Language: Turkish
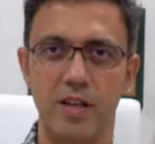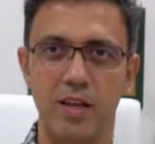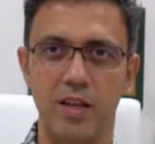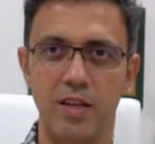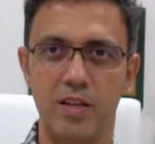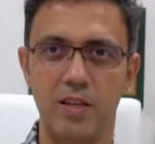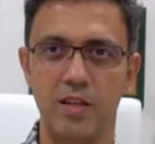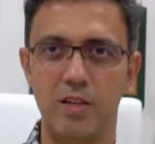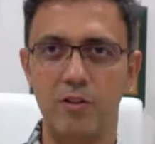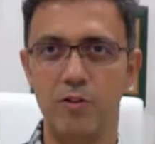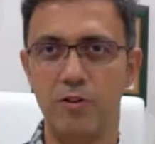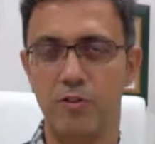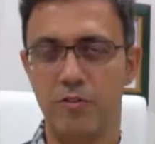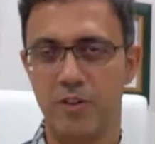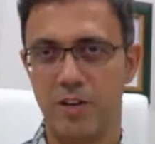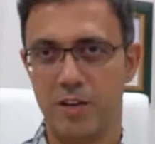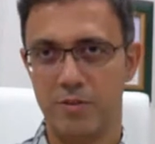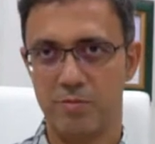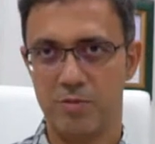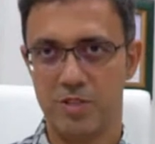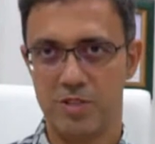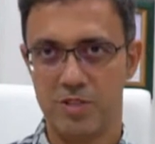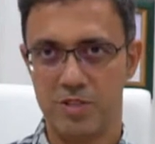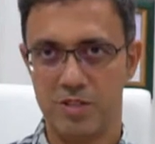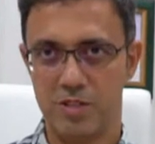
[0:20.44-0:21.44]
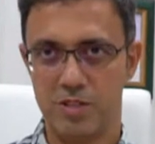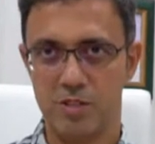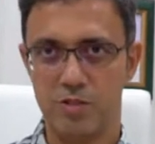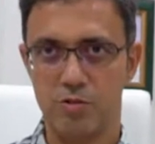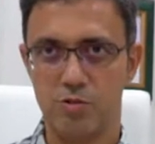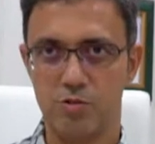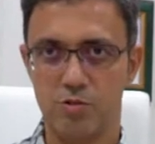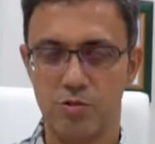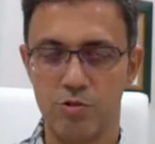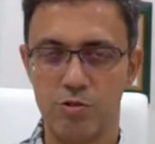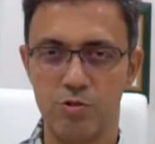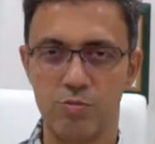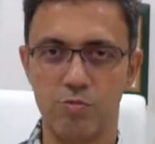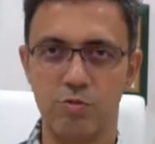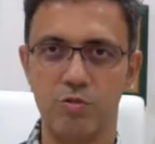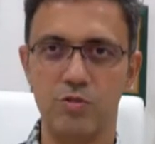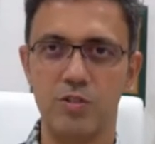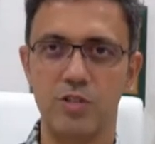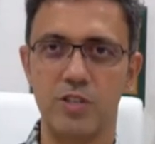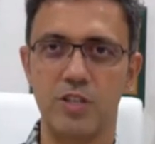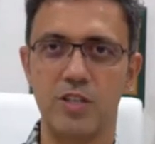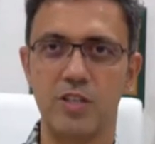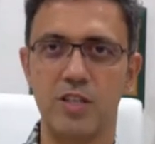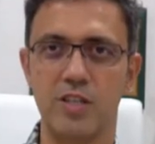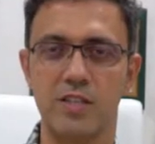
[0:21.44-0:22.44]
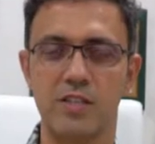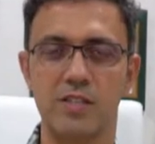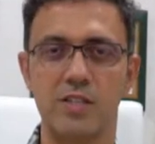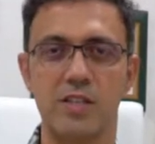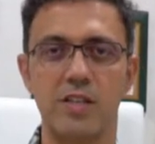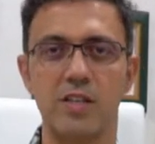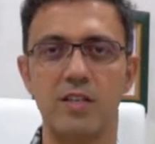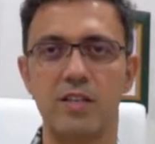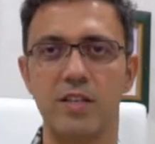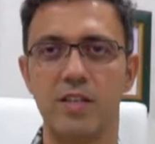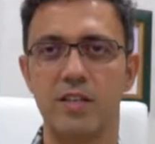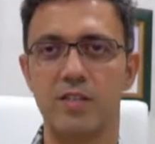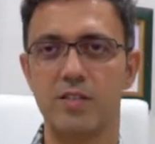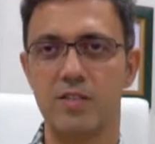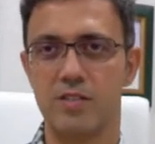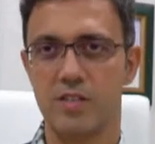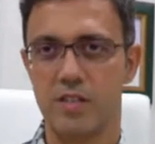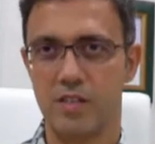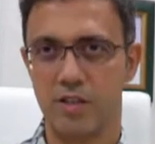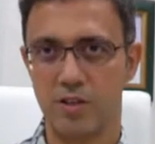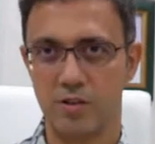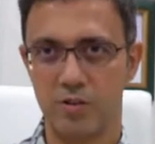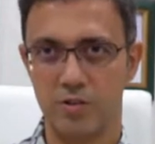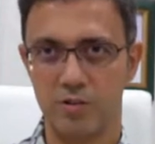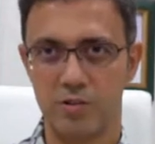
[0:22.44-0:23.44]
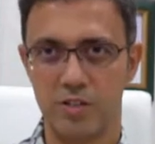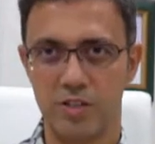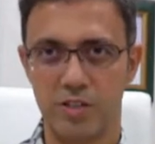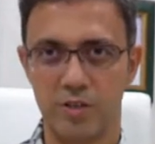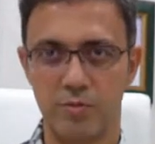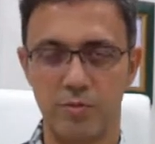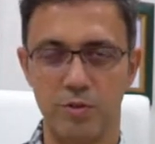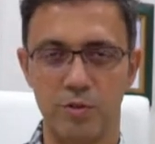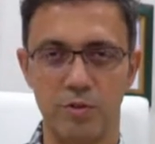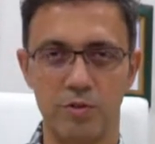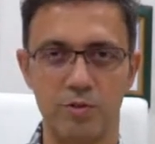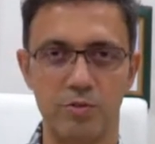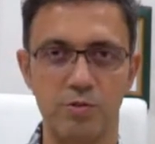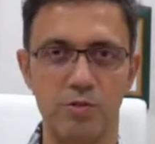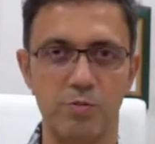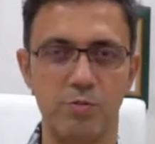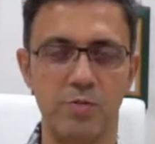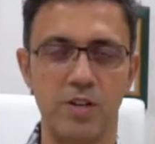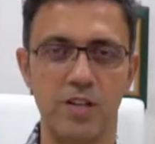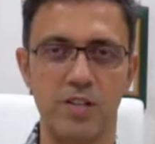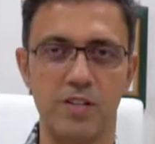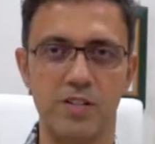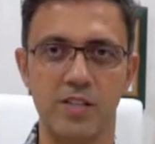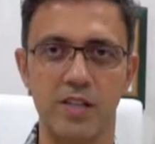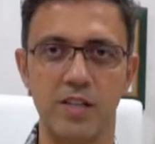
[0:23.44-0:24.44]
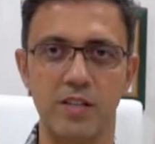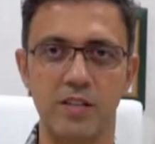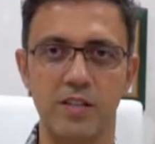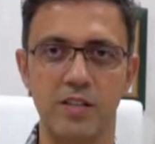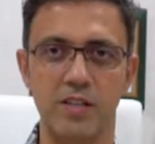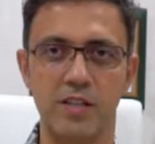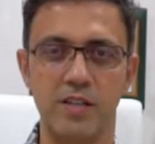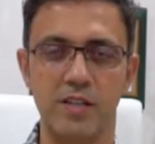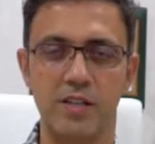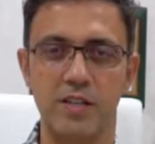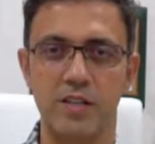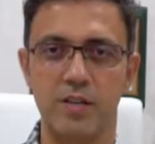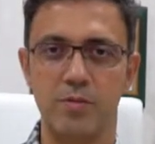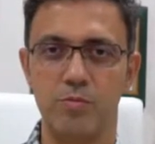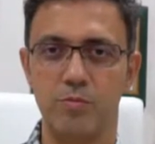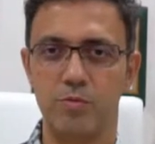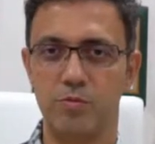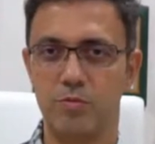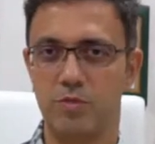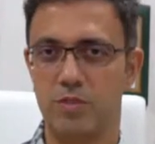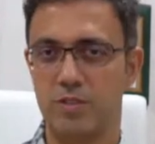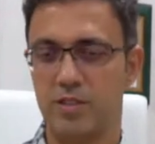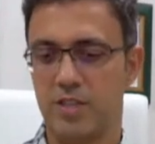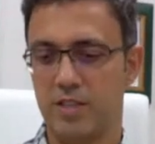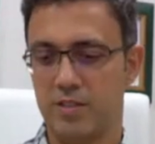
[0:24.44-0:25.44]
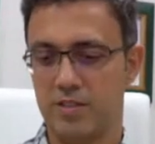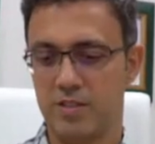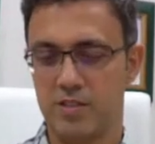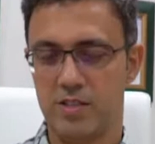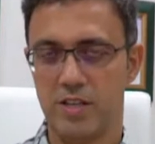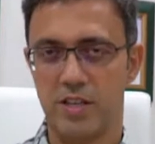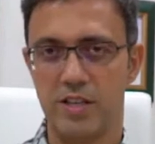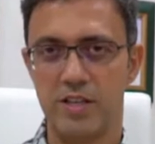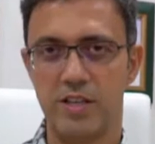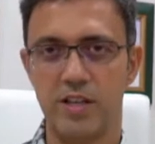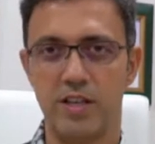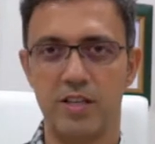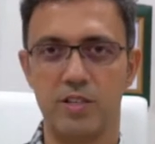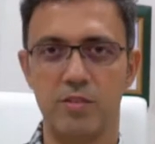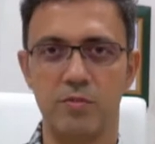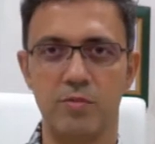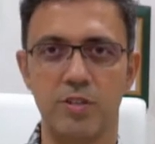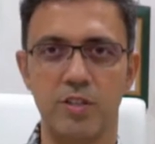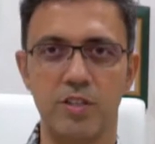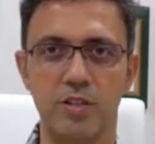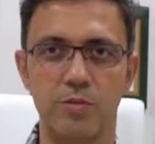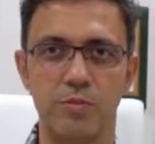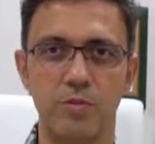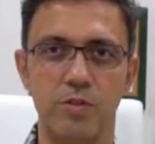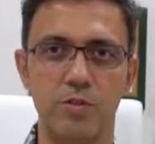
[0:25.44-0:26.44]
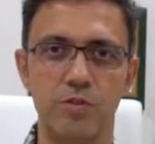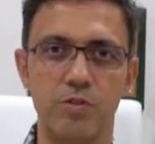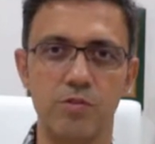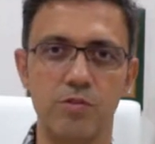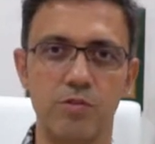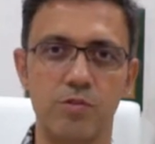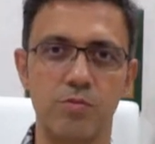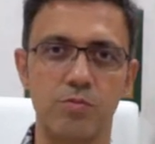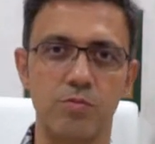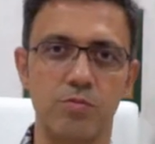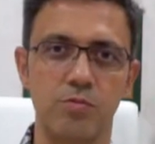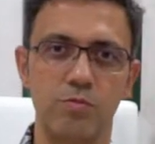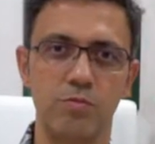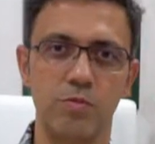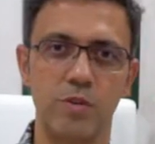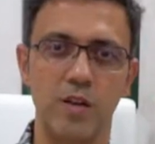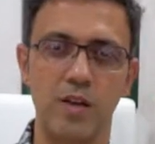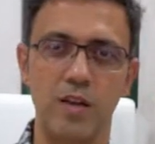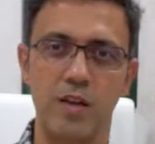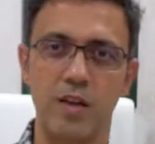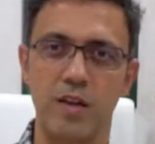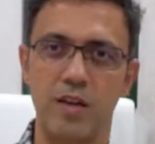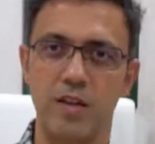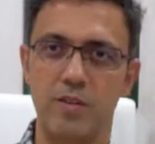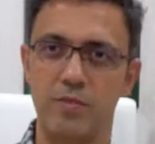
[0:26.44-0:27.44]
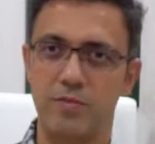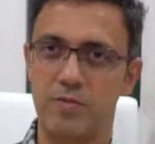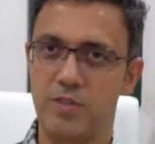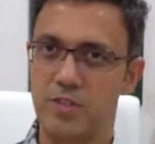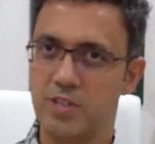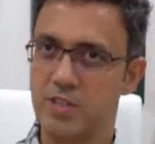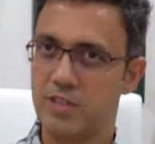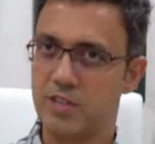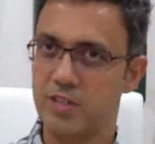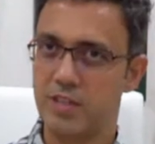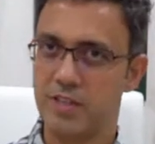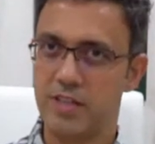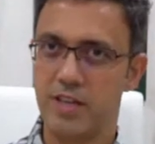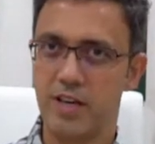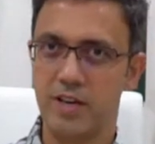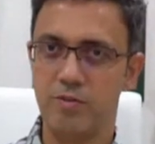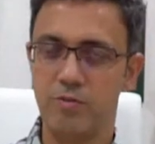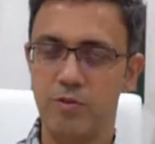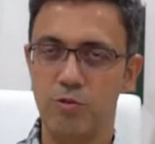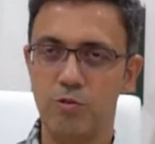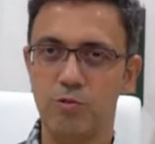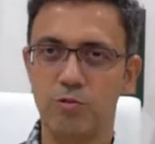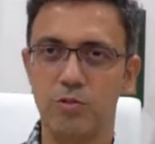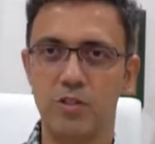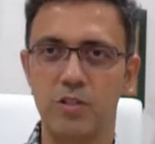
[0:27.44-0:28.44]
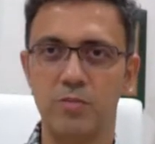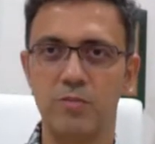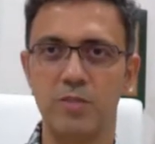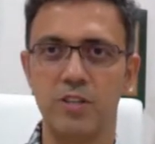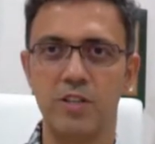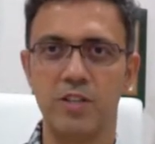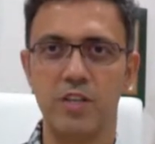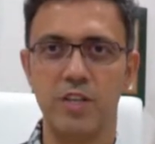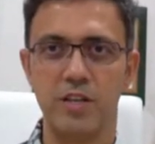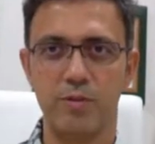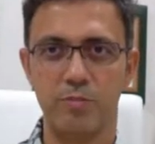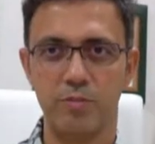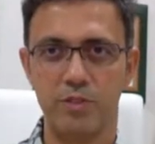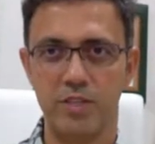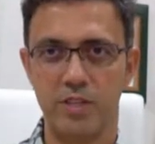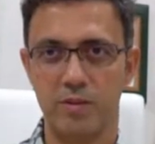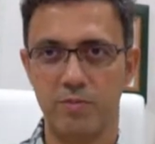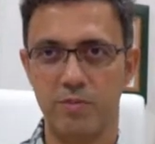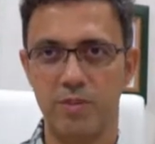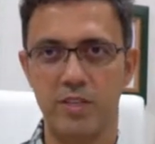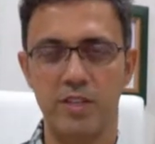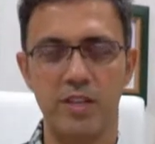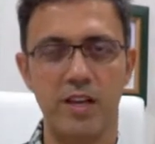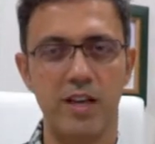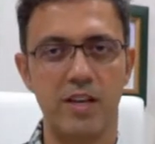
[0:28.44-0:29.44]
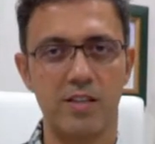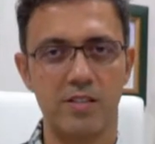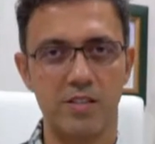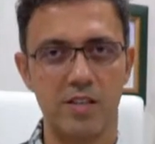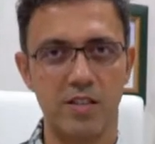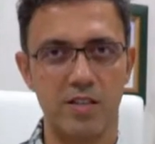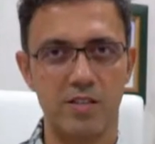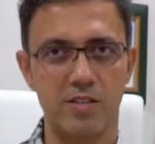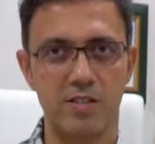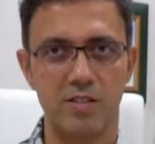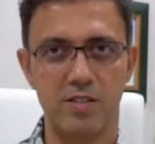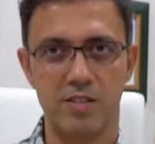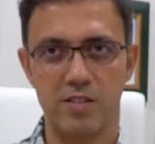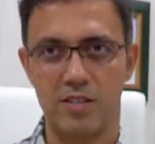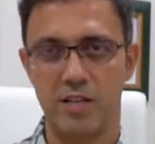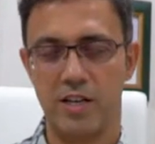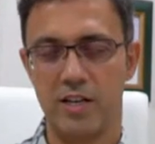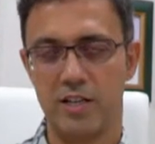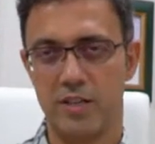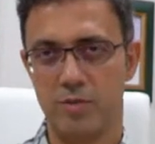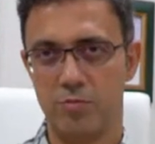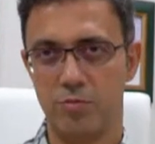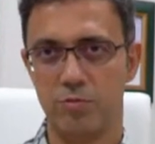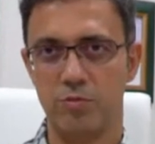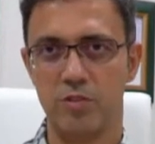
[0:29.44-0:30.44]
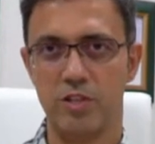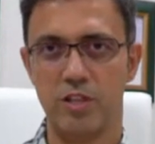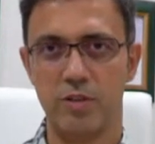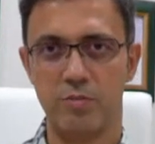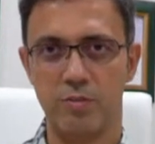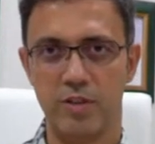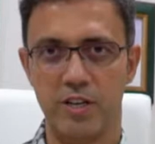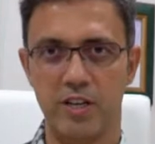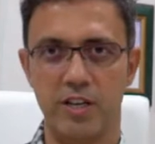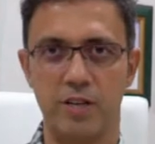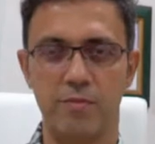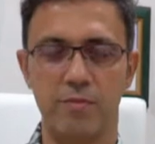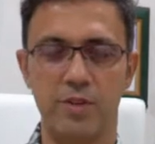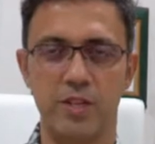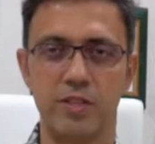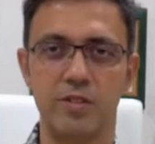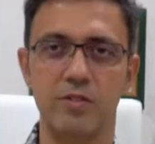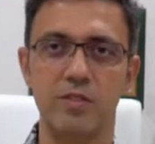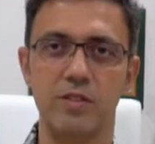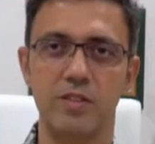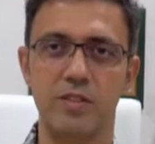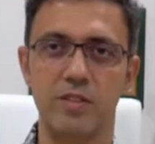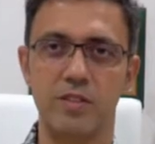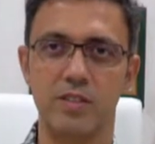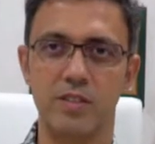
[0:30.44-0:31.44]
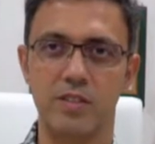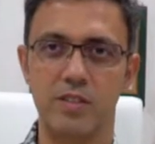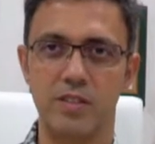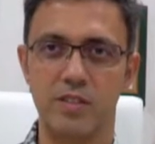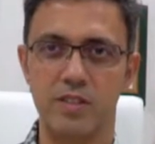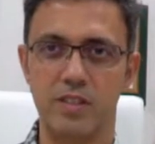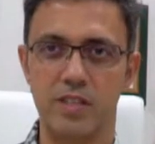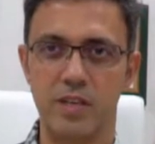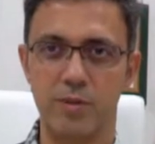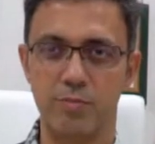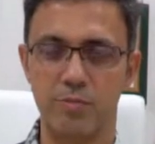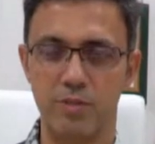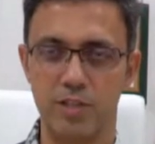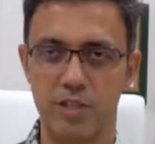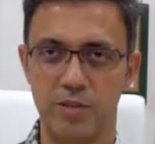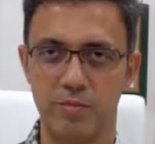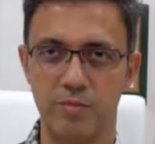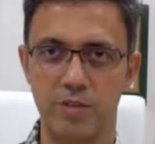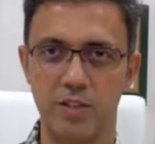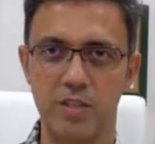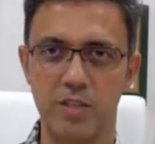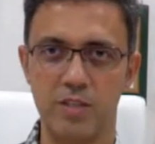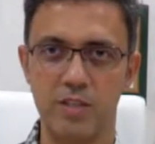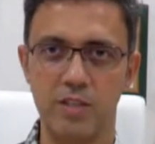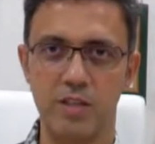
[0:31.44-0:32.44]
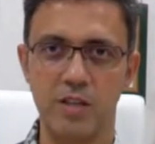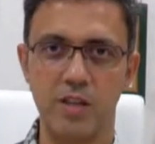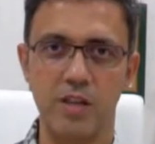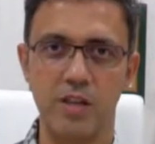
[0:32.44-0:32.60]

kilo vermesini istiyoruz. Bunun için hastayı diyetisyene gönderebiliyoruz bazen. Bu diyetisyen yardım alabiliyoruz. Fizik tedavi uygulamaları yapılabilir. Egzersizler de bununla beraber e, yapılabilir.